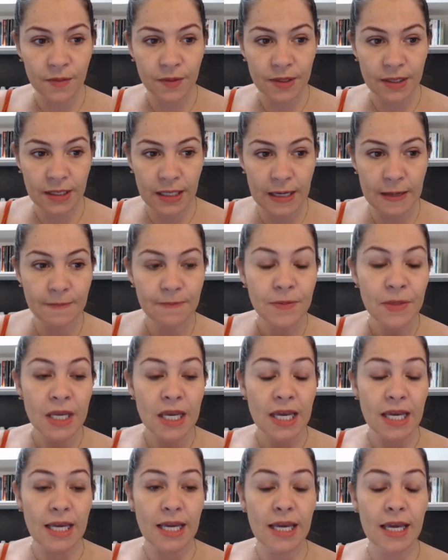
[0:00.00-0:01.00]
Sim,
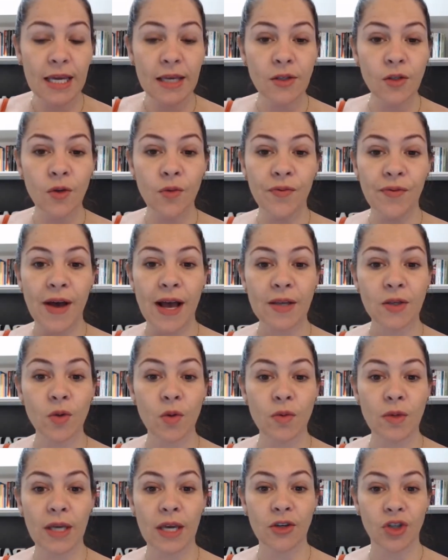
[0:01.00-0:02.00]
e isso faz
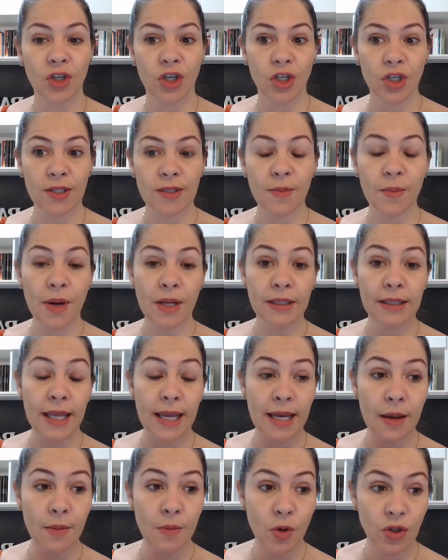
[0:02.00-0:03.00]
com que a gente se
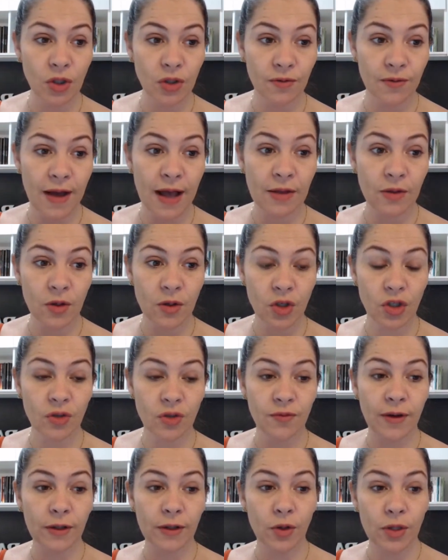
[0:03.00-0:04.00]
mantenha motivado, a
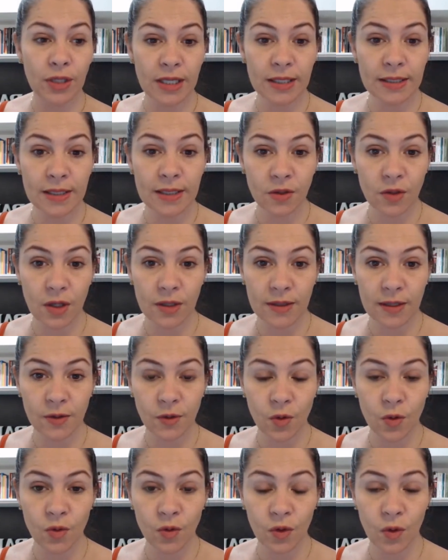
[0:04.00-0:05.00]
gente valoriza as
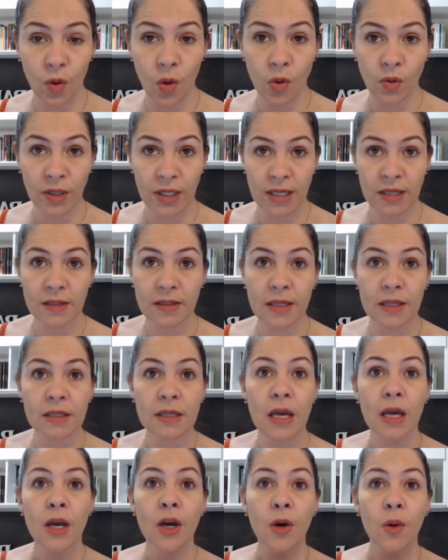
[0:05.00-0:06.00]
nossas
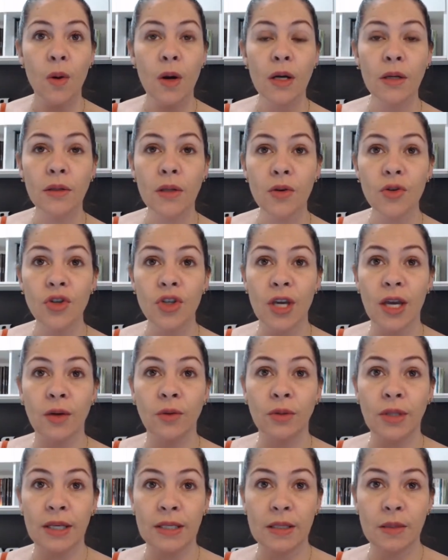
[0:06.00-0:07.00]
conquistas. Quando eu
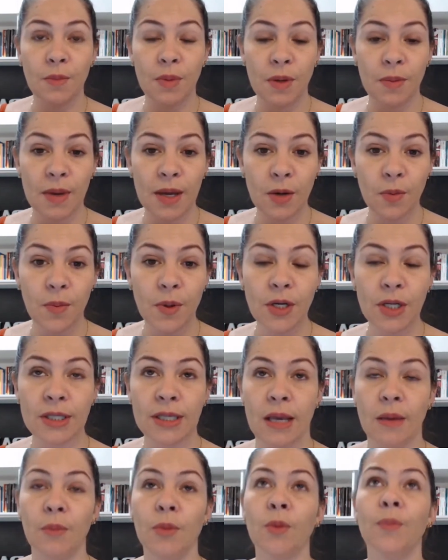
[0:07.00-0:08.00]
chego nesse primeiro, por
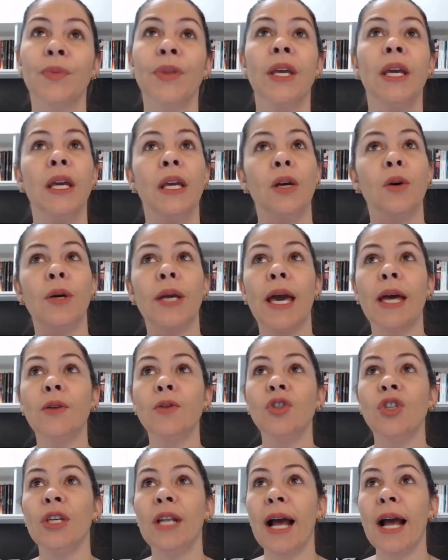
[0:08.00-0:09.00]
exemplo, eu
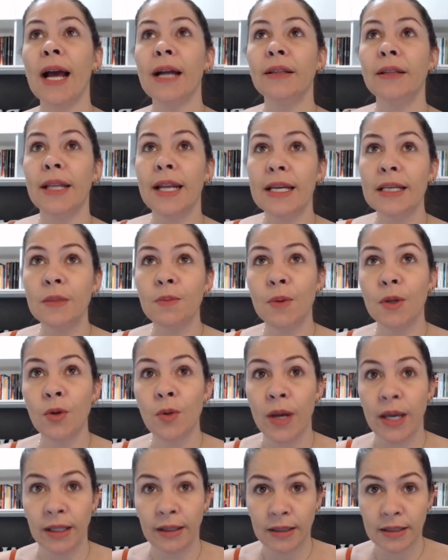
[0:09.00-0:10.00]
quero girar três
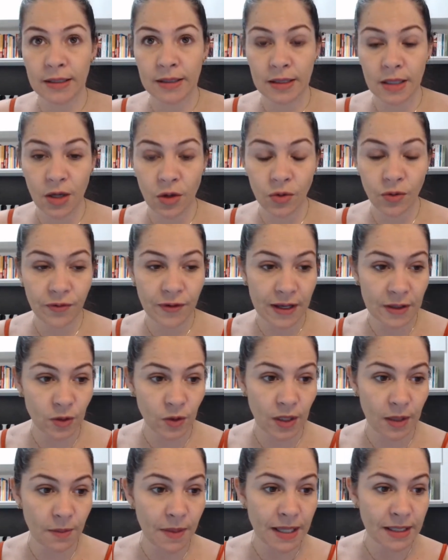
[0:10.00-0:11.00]
piruetas, eu não
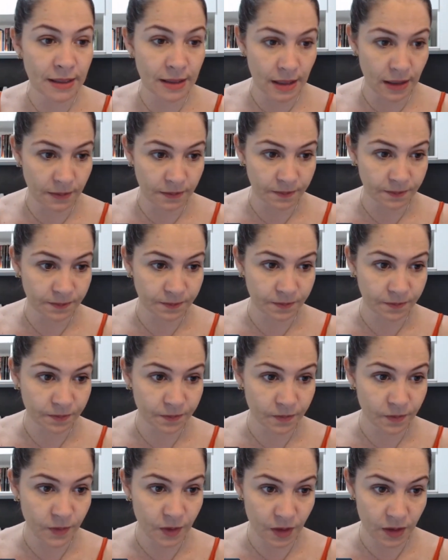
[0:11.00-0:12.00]
faço nem passe.
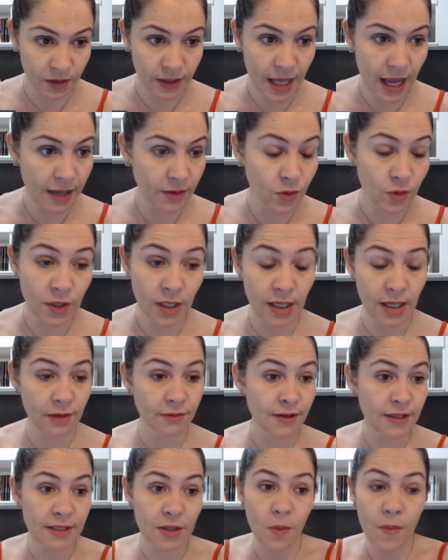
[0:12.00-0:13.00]
tá? Eu não sei nem
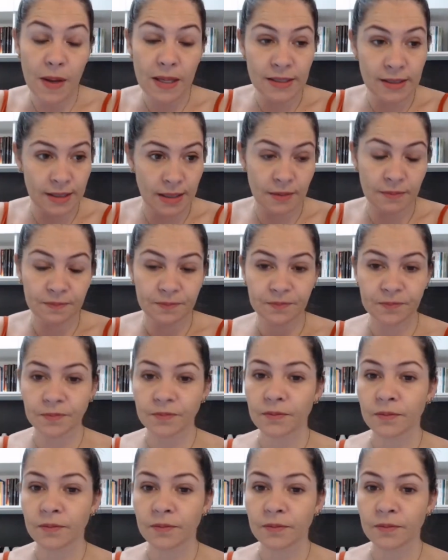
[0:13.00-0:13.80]
fazer o passe.